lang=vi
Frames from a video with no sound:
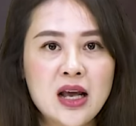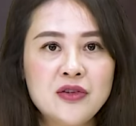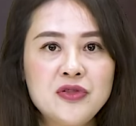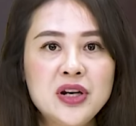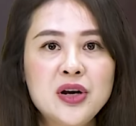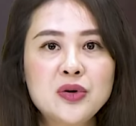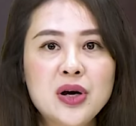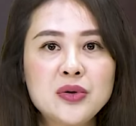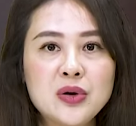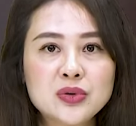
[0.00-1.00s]
Phiên đấu
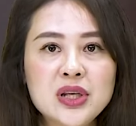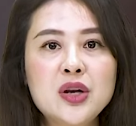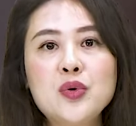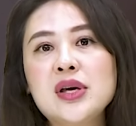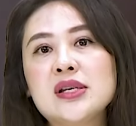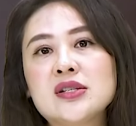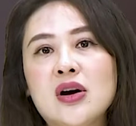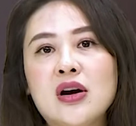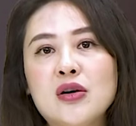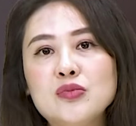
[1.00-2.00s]
thầu đầu tiên hủy
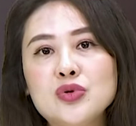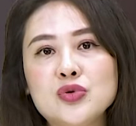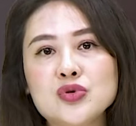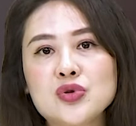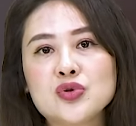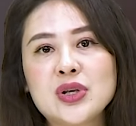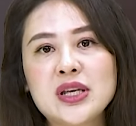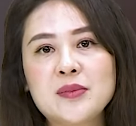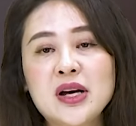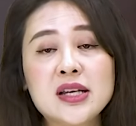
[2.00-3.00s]
do không đủ số doanh
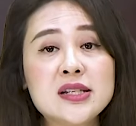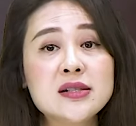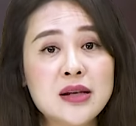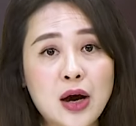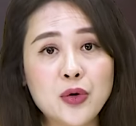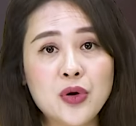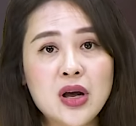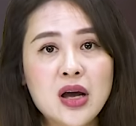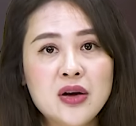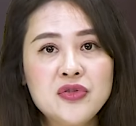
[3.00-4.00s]
nghiệp đăng ký dự thầu.
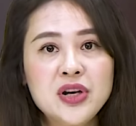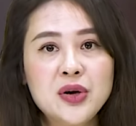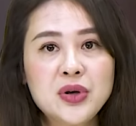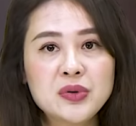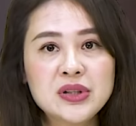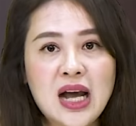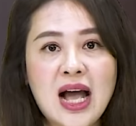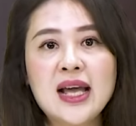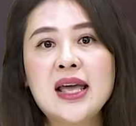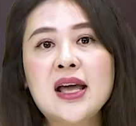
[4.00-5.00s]
Phiên đấu thầu thứ
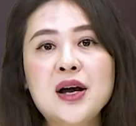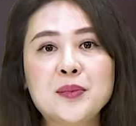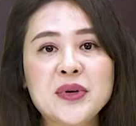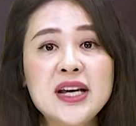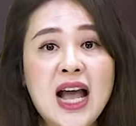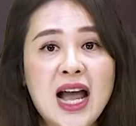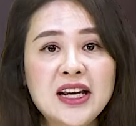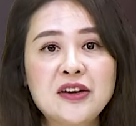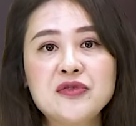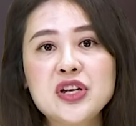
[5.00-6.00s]
hai ế ẩm khi hai
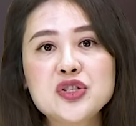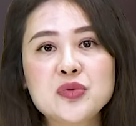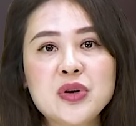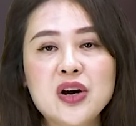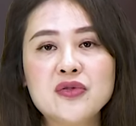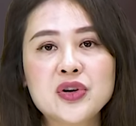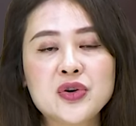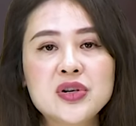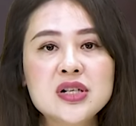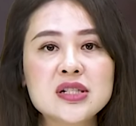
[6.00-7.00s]
thành viên trúng thầu với
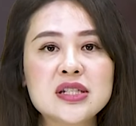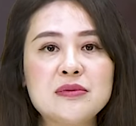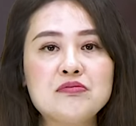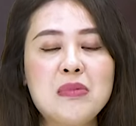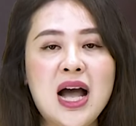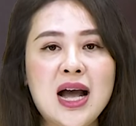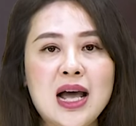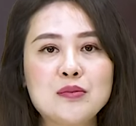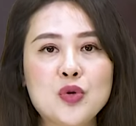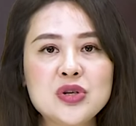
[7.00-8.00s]
khối lượng chỉ
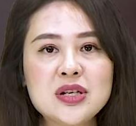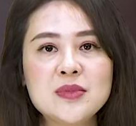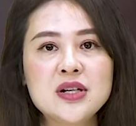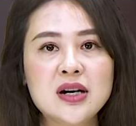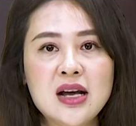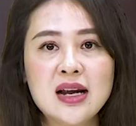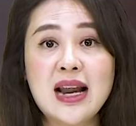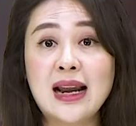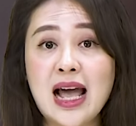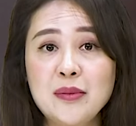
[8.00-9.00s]
3.400 lượng,
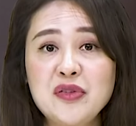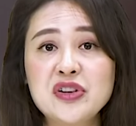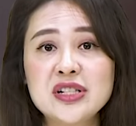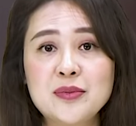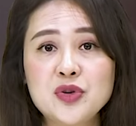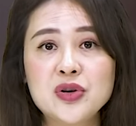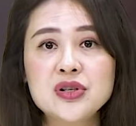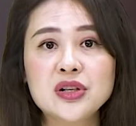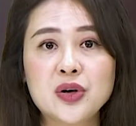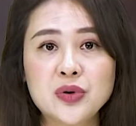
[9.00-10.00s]
đạt 20% khối
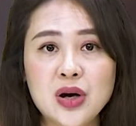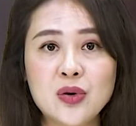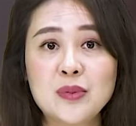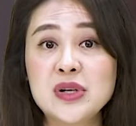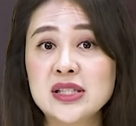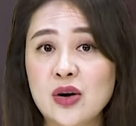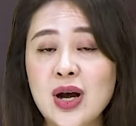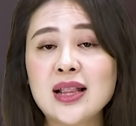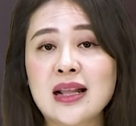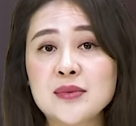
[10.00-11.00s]
lượng đấu thầu là
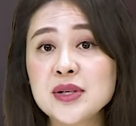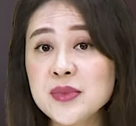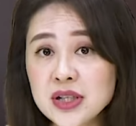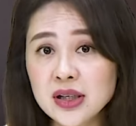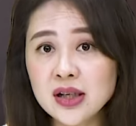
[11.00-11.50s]
16.800 lượng.